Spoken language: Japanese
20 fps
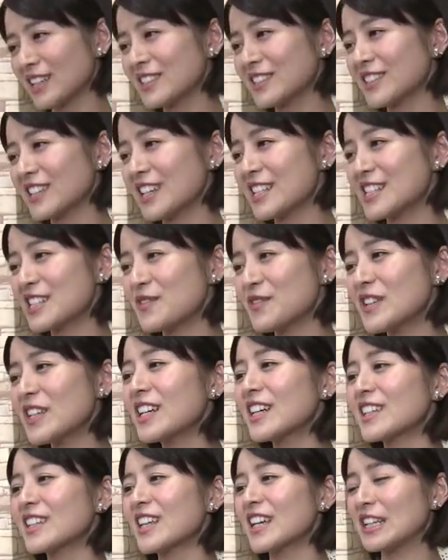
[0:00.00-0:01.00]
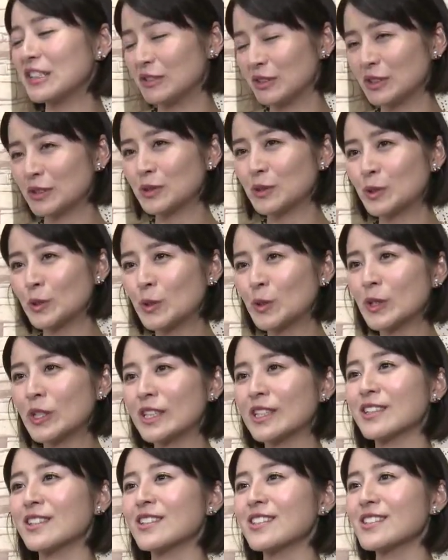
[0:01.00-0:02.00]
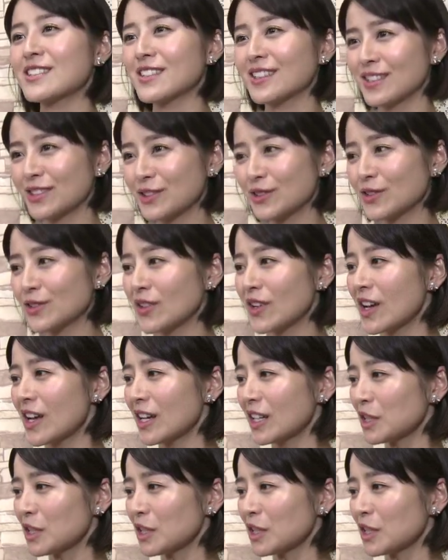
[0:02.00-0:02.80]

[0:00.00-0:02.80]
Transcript: く馴染みがないので驚いたんですけど